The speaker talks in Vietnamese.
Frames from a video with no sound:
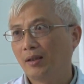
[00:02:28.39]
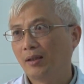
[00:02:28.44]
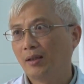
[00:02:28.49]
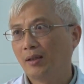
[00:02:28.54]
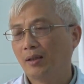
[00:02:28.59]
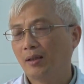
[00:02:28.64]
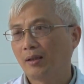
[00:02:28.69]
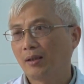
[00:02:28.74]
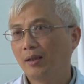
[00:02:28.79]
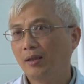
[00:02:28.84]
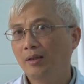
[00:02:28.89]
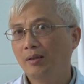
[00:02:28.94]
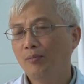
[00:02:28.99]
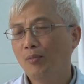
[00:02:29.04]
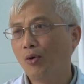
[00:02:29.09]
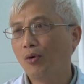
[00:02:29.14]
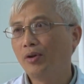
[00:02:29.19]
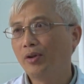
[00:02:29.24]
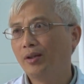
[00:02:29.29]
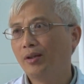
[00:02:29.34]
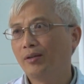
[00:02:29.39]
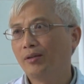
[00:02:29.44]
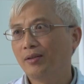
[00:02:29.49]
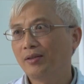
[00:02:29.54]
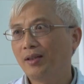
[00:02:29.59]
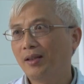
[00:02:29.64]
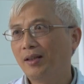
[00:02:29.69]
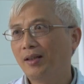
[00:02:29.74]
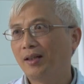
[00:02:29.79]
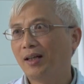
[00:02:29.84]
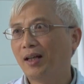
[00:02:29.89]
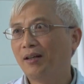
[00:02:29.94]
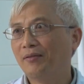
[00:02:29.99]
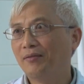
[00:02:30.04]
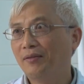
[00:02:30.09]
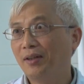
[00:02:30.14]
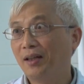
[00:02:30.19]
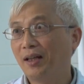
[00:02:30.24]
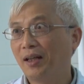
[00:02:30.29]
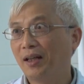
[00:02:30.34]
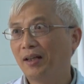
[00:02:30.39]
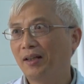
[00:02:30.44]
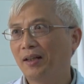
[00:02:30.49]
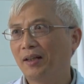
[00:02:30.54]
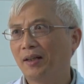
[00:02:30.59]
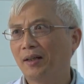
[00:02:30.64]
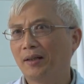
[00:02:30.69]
ở cái môi thì nó rất là gần với lại